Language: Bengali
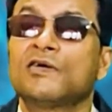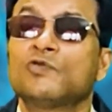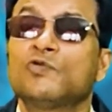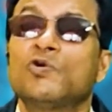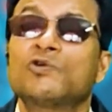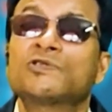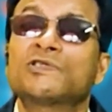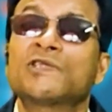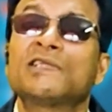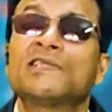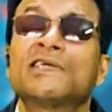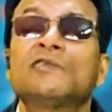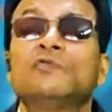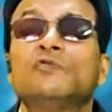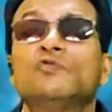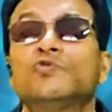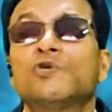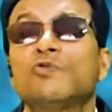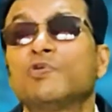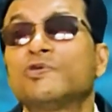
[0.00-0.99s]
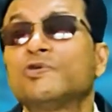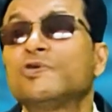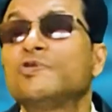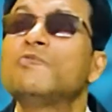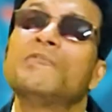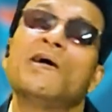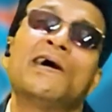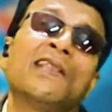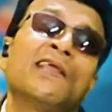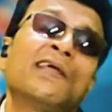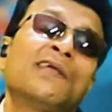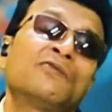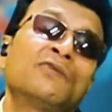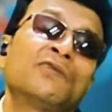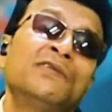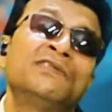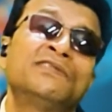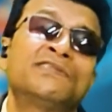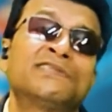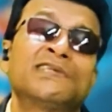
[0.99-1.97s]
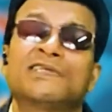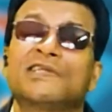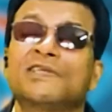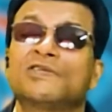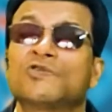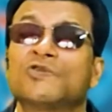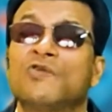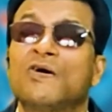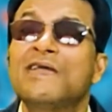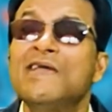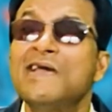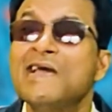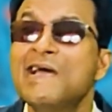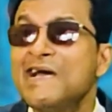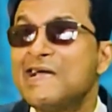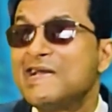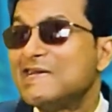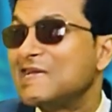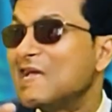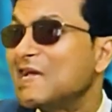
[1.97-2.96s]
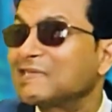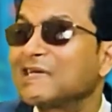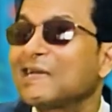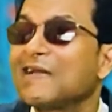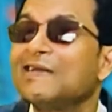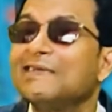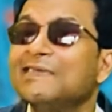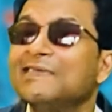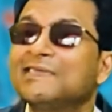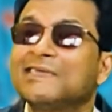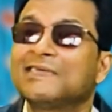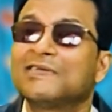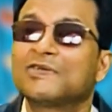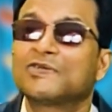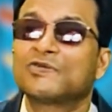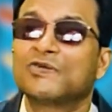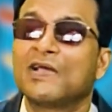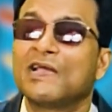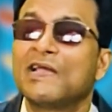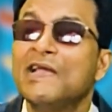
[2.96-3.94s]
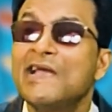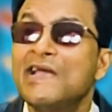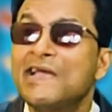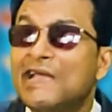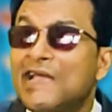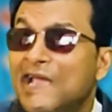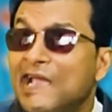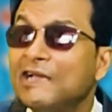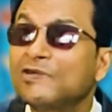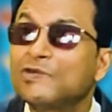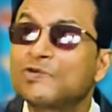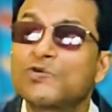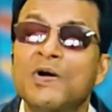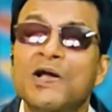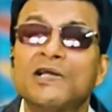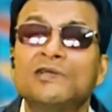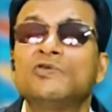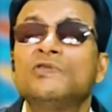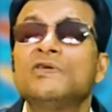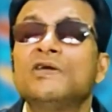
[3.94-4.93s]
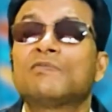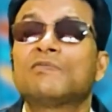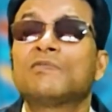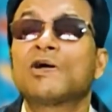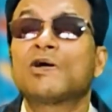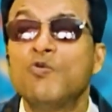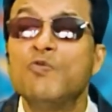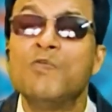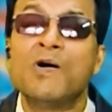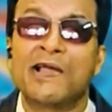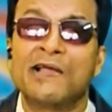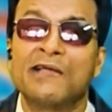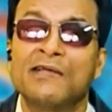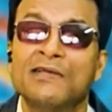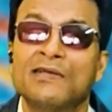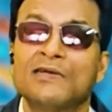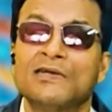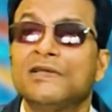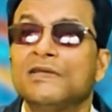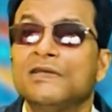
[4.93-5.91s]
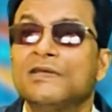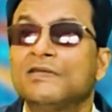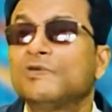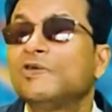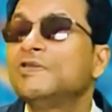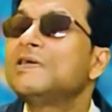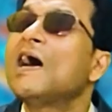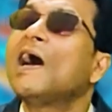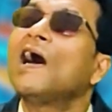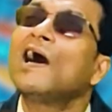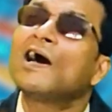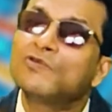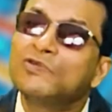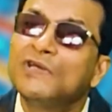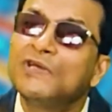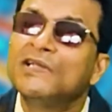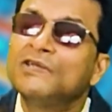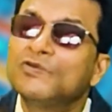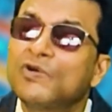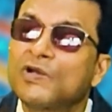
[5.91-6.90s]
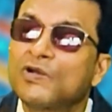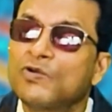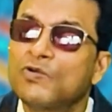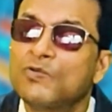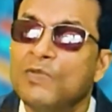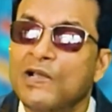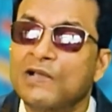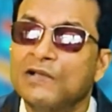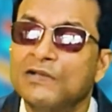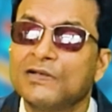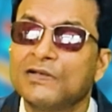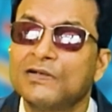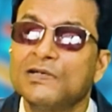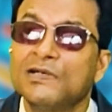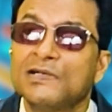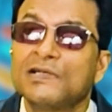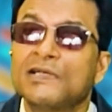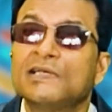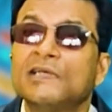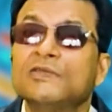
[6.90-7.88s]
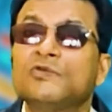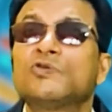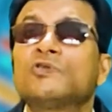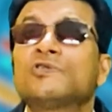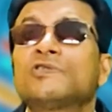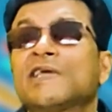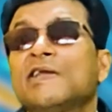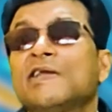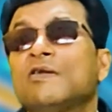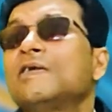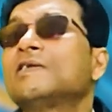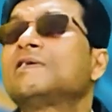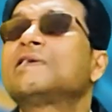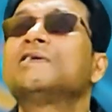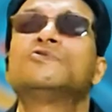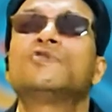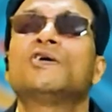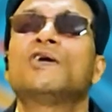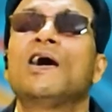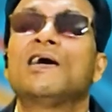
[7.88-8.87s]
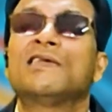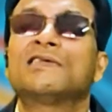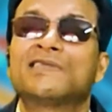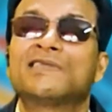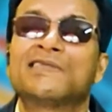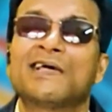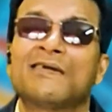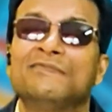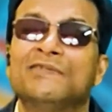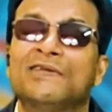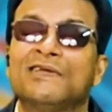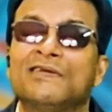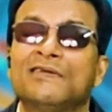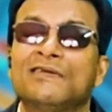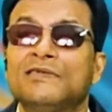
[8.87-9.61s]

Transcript: দশটা থেকে দুটো পর্যন্ত মেলাটনিন সিক্রেশন হয় ন্যাচারালি সিক্রেশন হয় এই সময় যদি আমরা ঘুমাই যদি আরো দেরি করে ঘুমাই কিন্তু স্টেরয়েড কিন্তু আসতে থাকে